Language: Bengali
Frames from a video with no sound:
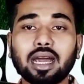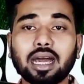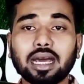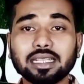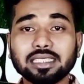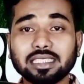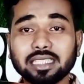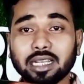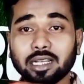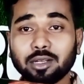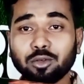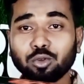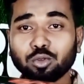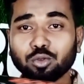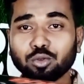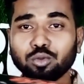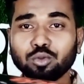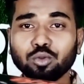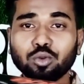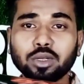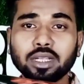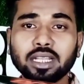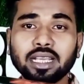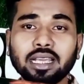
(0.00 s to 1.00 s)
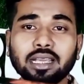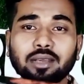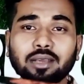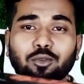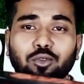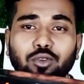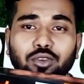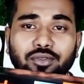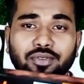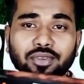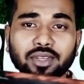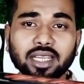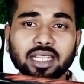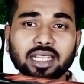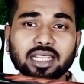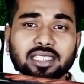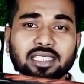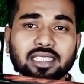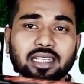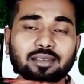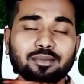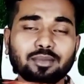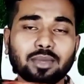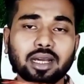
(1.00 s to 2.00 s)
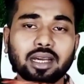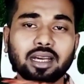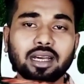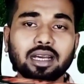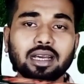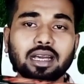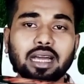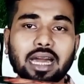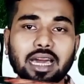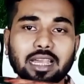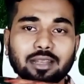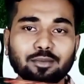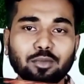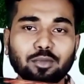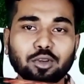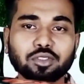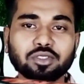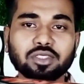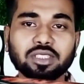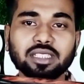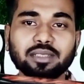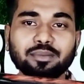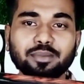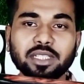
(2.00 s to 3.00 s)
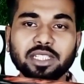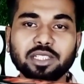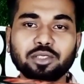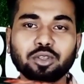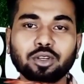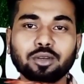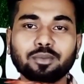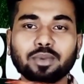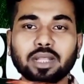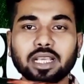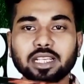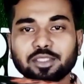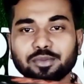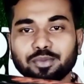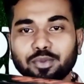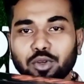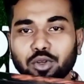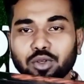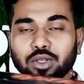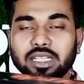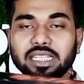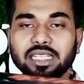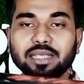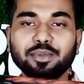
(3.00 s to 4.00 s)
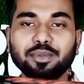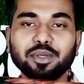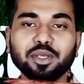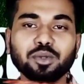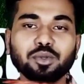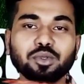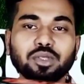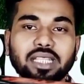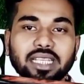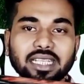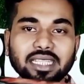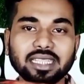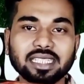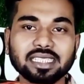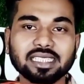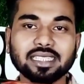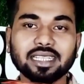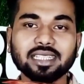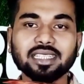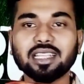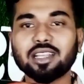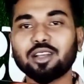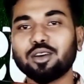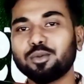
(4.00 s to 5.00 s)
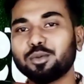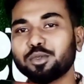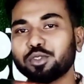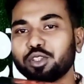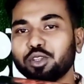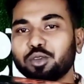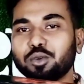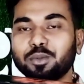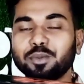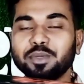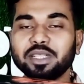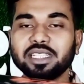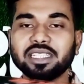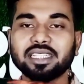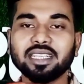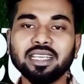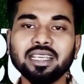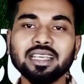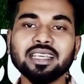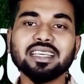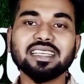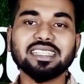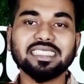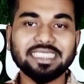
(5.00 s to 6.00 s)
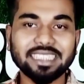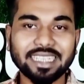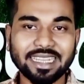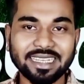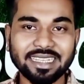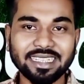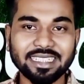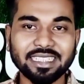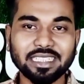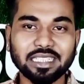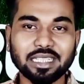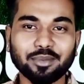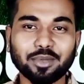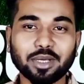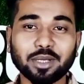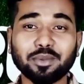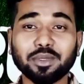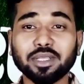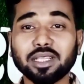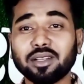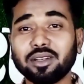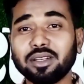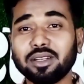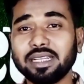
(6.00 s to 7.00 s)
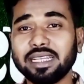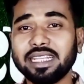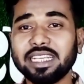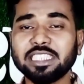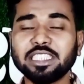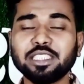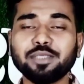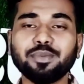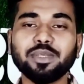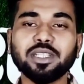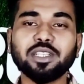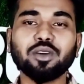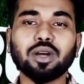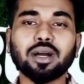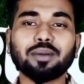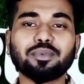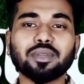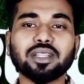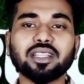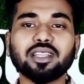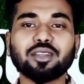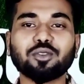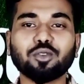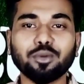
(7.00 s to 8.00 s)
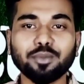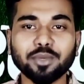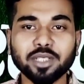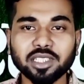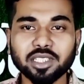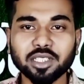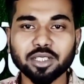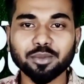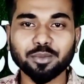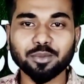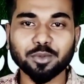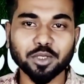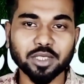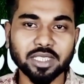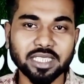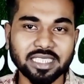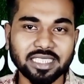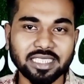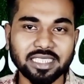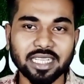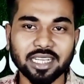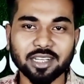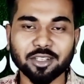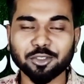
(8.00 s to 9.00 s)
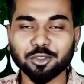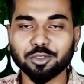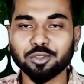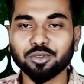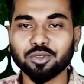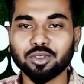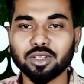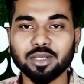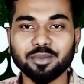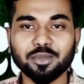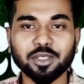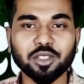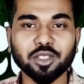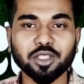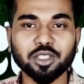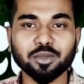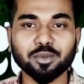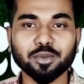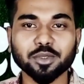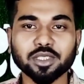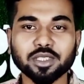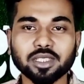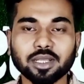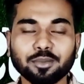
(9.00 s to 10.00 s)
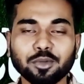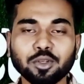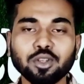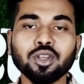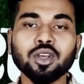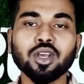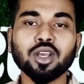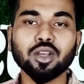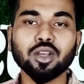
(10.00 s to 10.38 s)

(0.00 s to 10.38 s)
আর যারা নতুন করে কনফিগারেশান বা আনবক্সিং ভিডিও প্লাস ফুল রিভিউ দেখতে চায় তারা অবশ্যই কমেন্টে জানিয়ে দিতে পারবেন তাহলে নেক্সট ভিডিও আপনাদের কমেন্টের উপর দৃষ্টি আকর্ষণ করে ভিডিওটি উপস্থাপন